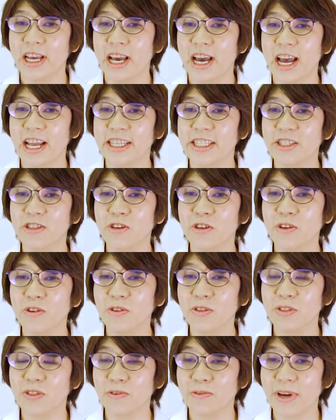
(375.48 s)
味の
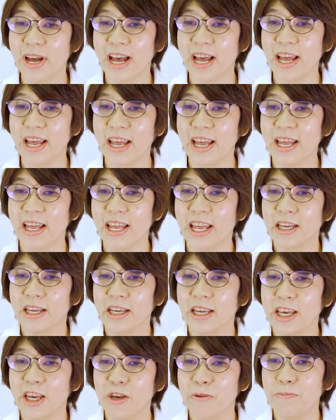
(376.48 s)
要素は
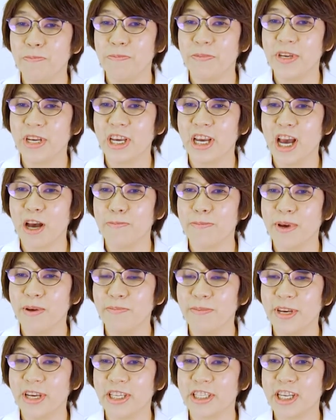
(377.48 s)
塩味、甘
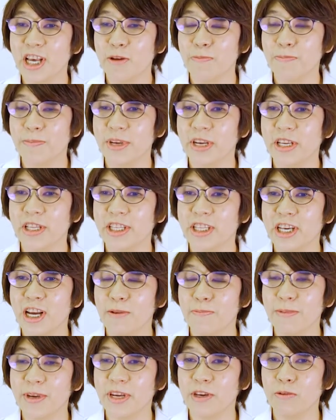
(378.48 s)
味、酸味、
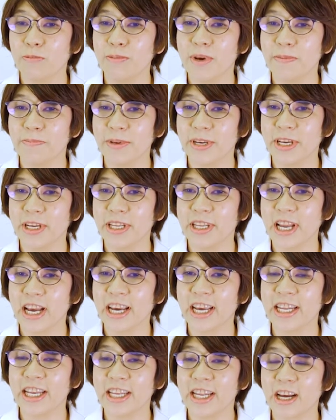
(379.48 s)
苦味、旨味だ
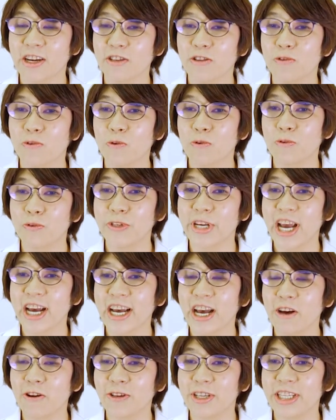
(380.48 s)
けでなくコクや
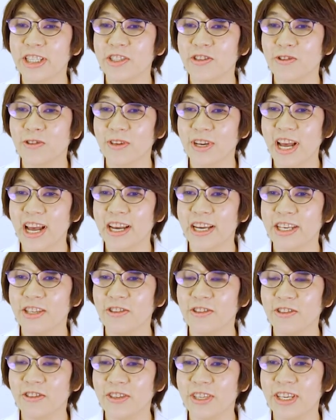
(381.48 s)
香り、食感、
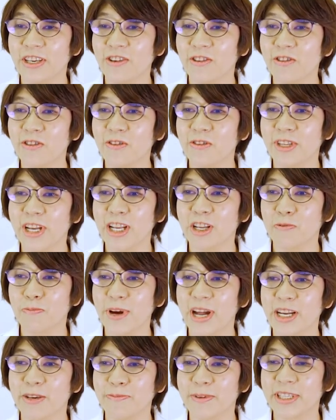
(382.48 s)
彩り、温度なども
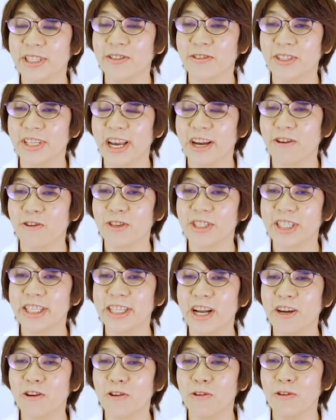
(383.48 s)
ありますのでこち
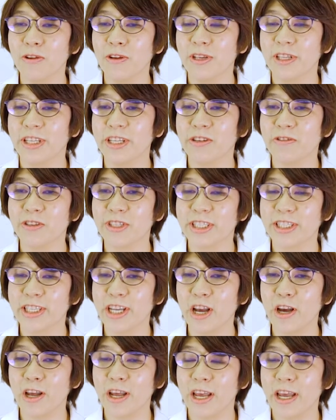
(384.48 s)
らを利用し
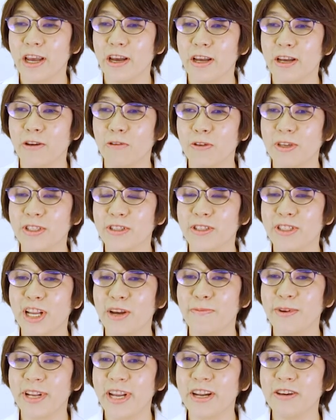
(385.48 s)
て美味しく
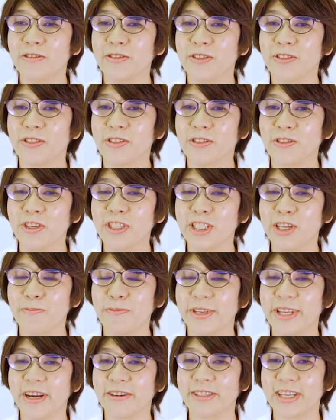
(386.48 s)
食べれる工夫をして
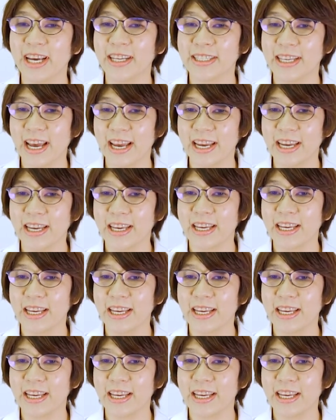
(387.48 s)
みてください。